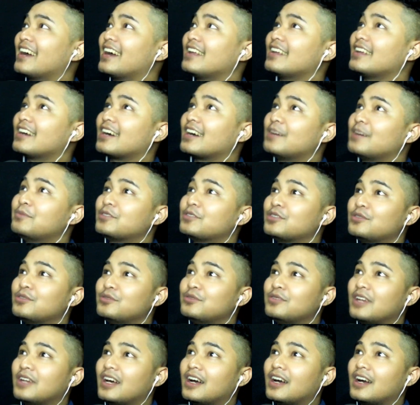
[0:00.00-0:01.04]
Kayak kamu
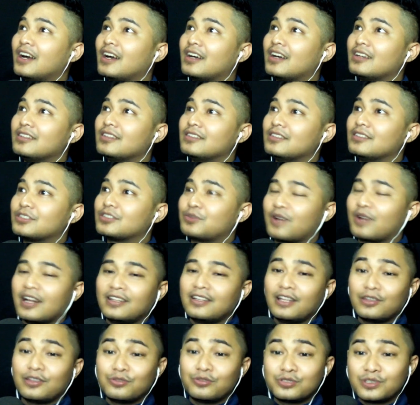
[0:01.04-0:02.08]
tuh udah
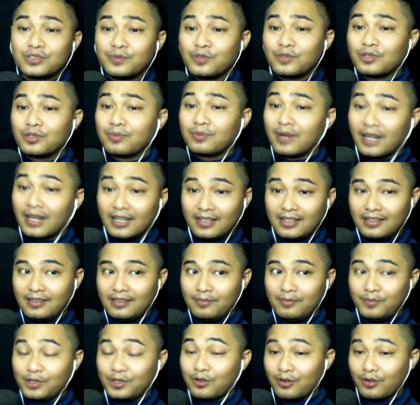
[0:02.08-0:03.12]
suaranya tuh semut banget
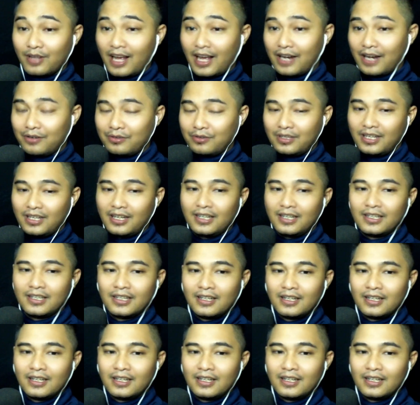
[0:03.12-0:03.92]
menurut aku ya